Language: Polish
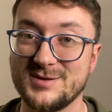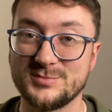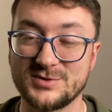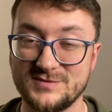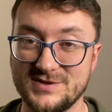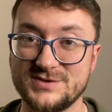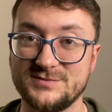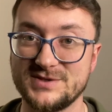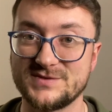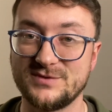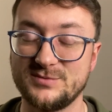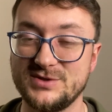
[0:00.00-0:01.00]
Prowadzą
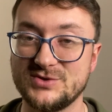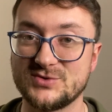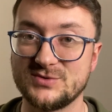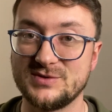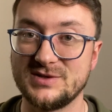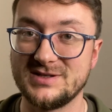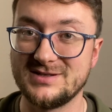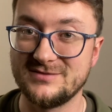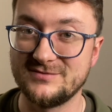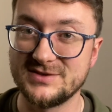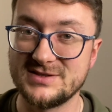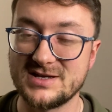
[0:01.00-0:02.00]
nas w obliczu
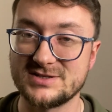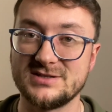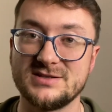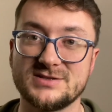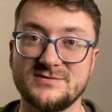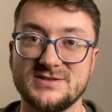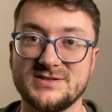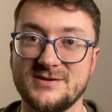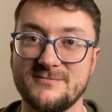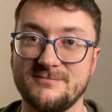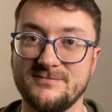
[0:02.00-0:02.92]
wydarzeń na świecie.